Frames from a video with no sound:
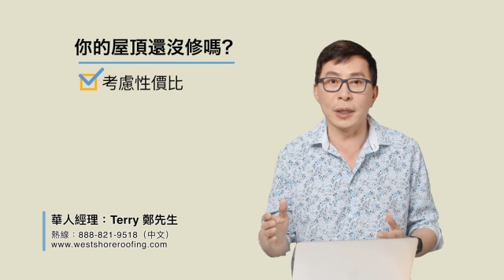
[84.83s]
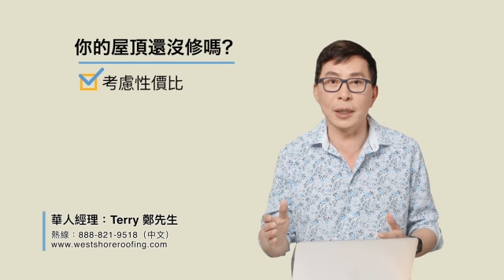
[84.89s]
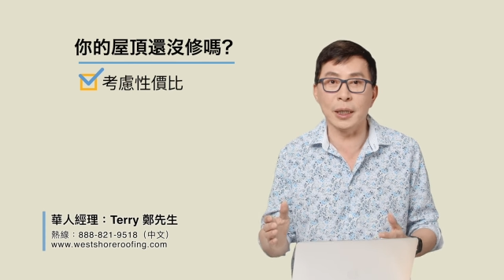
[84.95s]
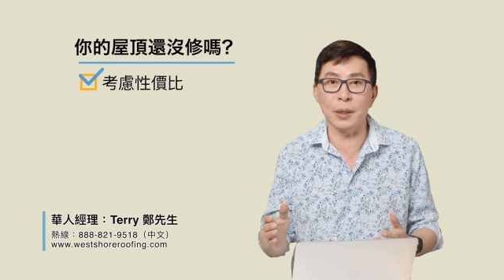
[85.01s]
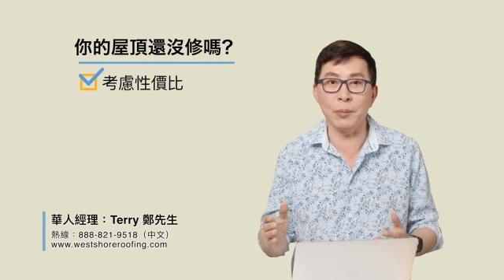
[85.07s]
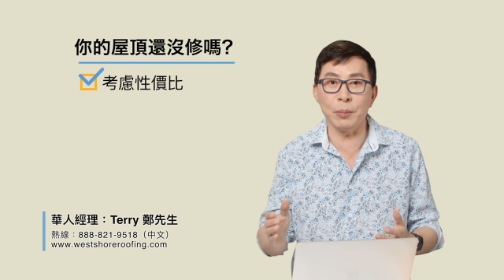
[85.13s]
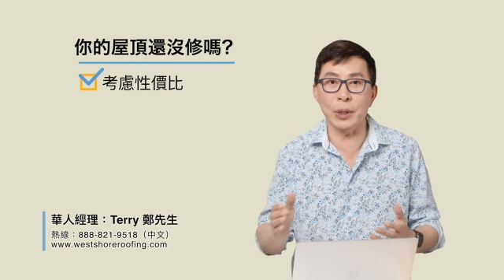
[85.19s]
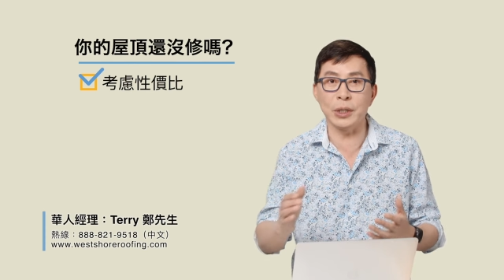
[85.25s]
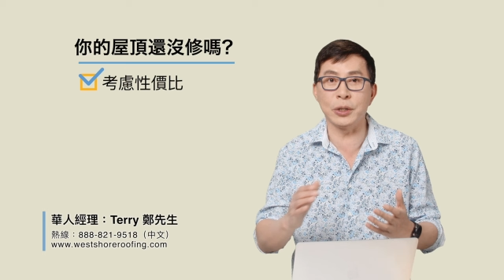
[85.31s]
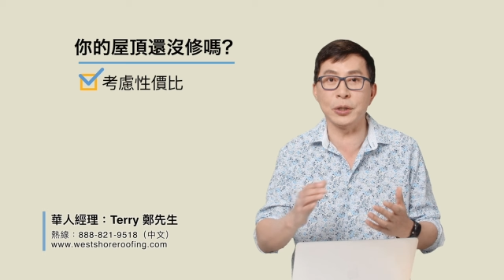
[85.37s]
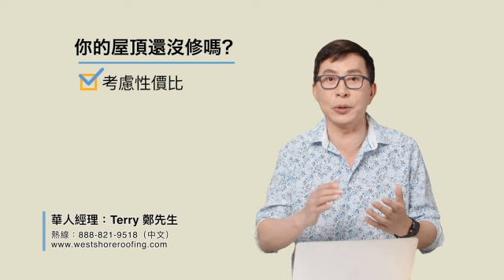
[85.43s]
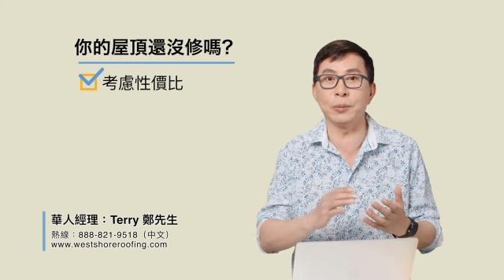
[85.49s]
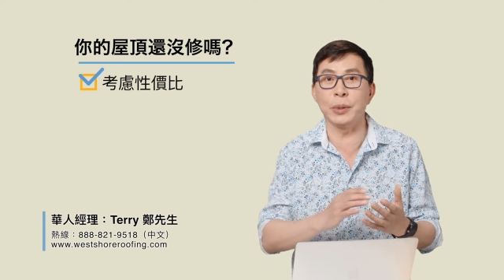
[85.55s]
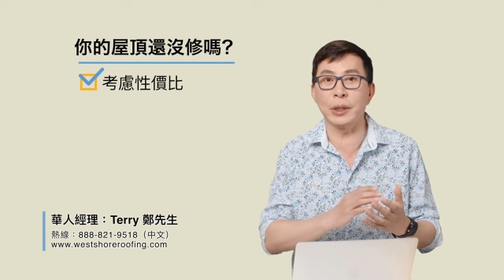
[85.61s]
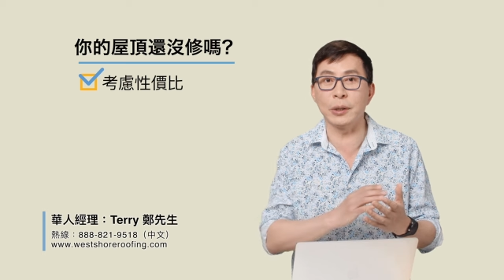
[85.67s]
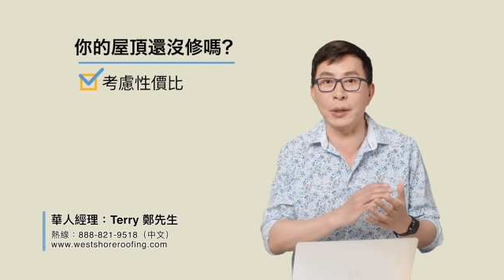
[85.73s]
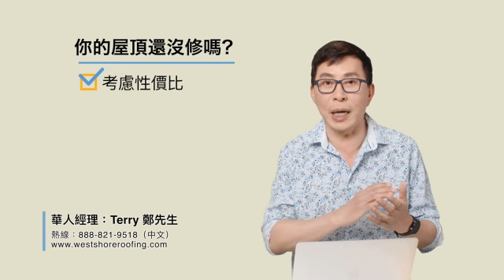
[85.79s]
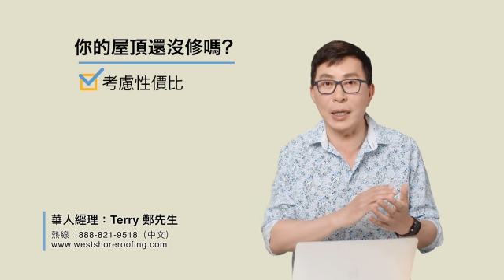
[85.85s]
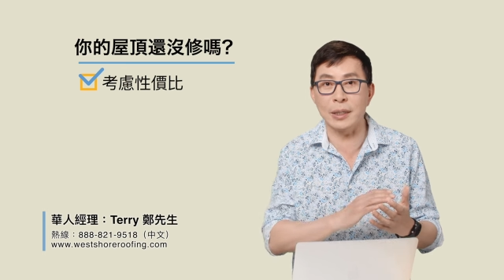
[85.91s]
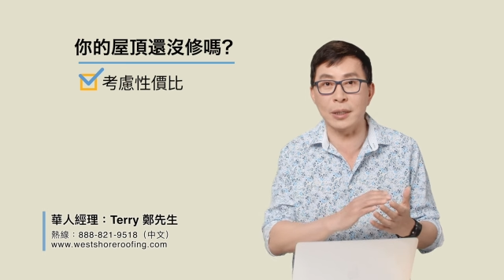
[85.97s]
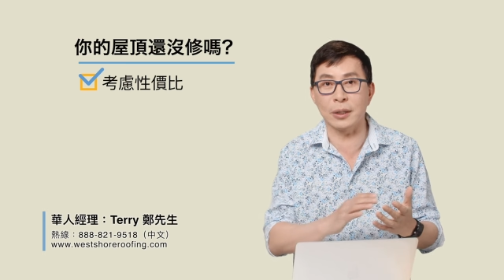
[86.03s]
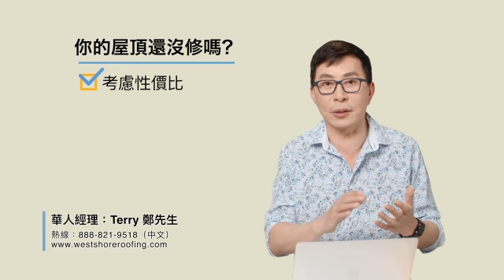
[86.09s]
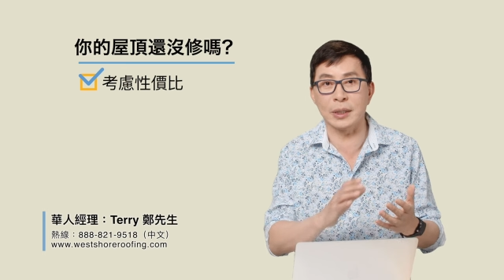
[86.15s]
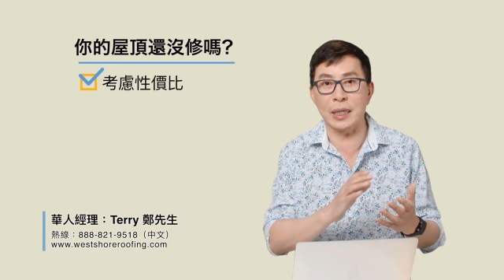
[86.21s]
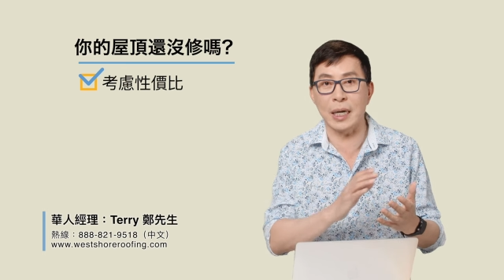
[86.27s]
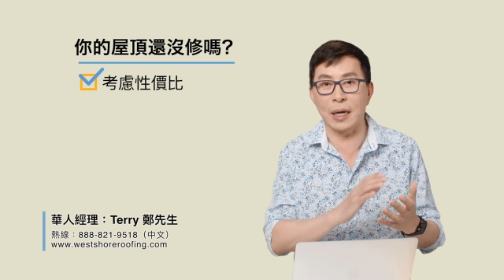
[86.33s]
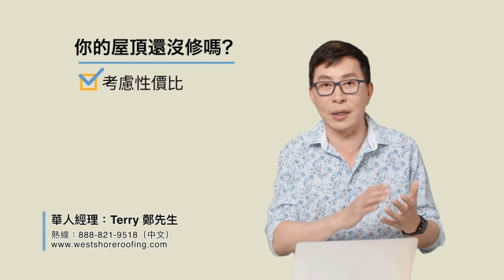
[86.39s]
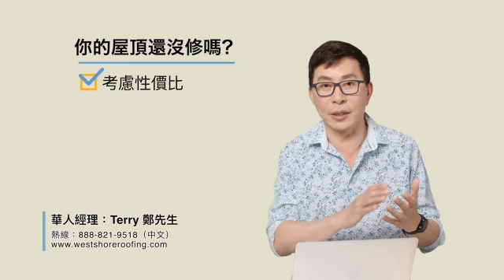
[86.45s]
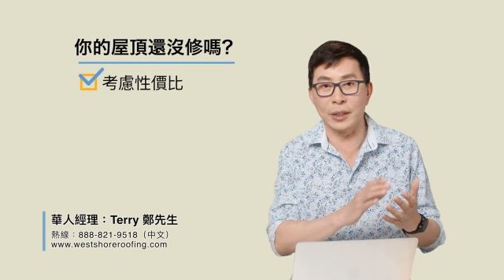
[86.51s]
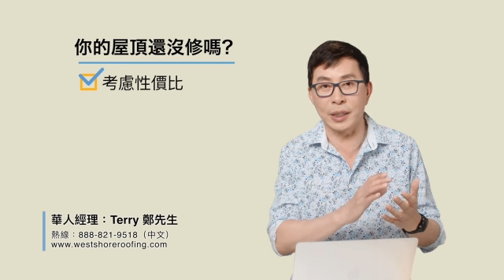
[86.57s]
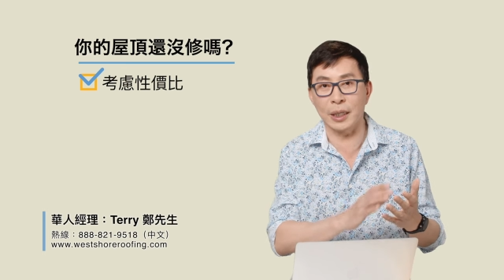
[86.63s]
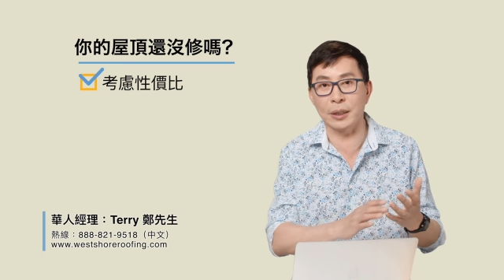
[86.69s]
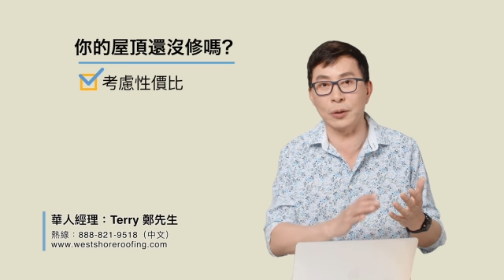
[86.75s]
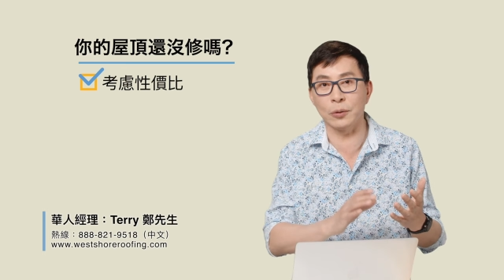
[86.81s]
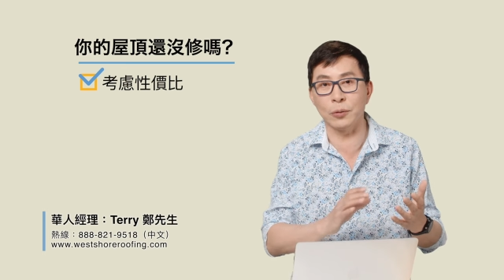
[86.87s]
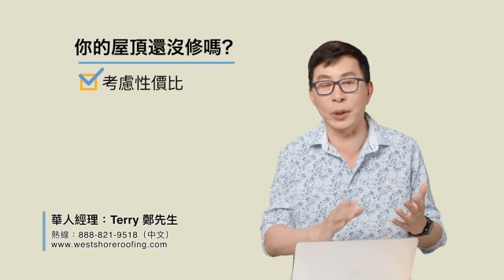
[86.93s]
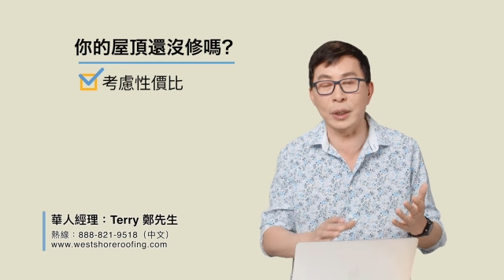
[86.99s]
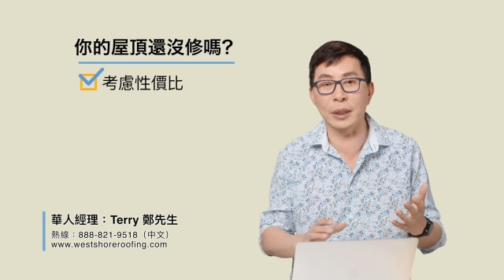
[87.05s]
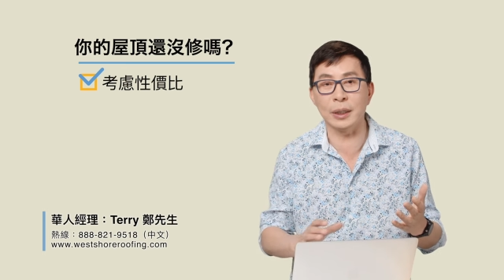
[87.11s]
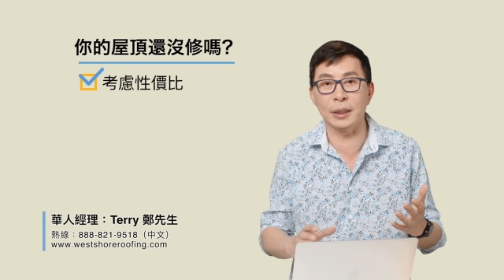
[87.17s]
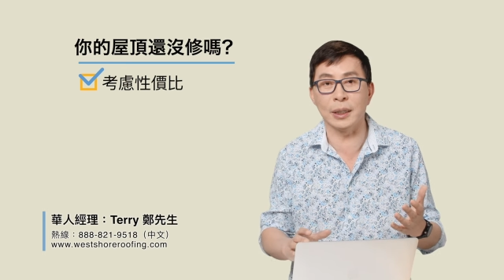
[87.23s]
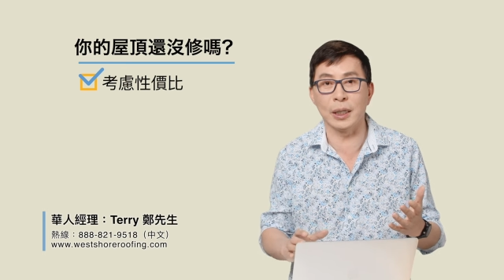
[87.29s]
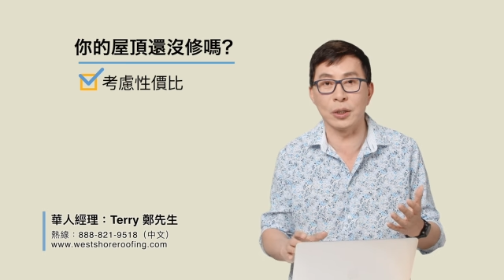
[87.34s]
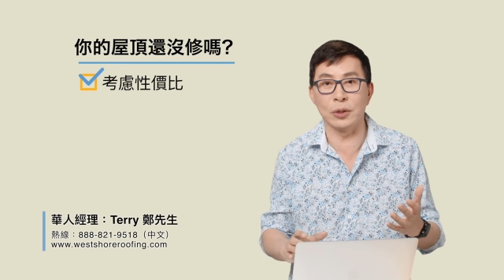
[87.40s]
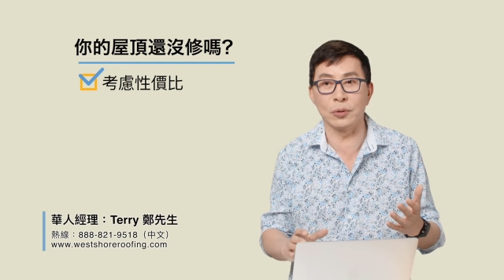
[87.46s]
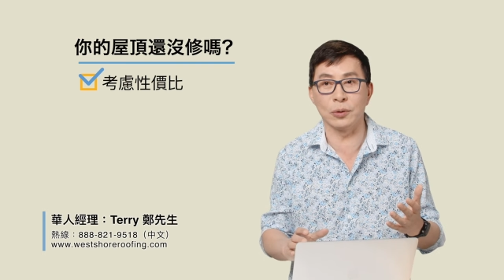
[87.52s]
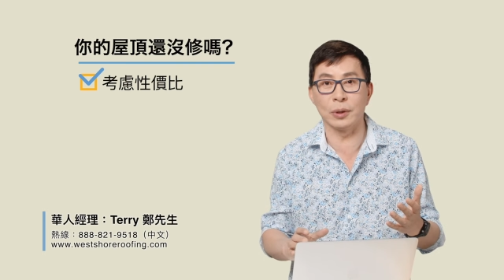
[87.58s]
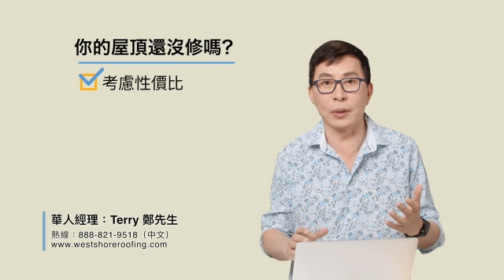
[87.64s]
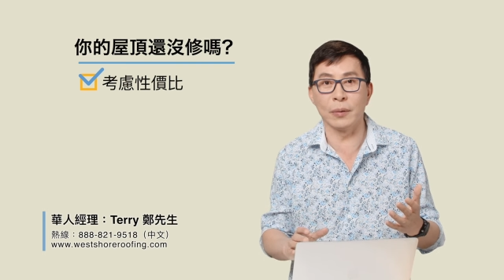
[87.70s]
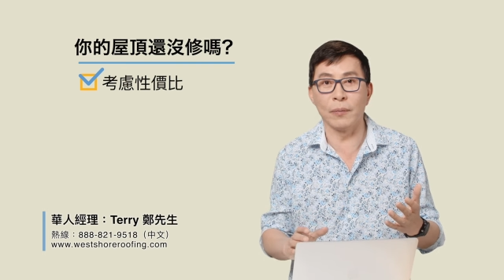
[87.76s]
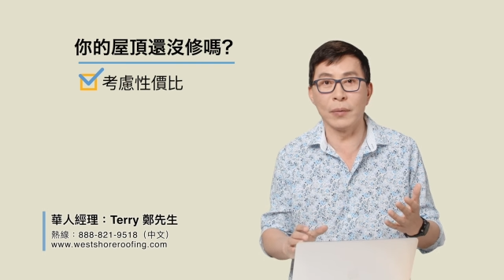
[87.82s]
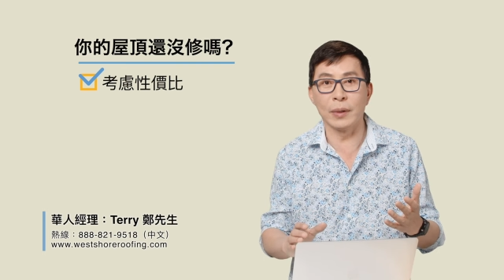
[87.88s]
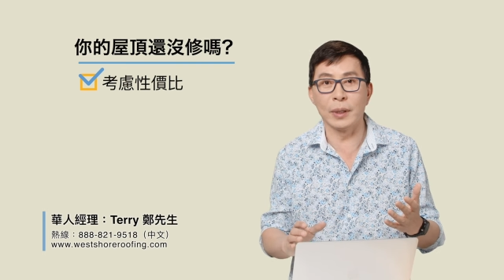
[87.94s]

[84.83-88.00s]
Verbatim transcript: 根本就没有按照厂家的规定来做，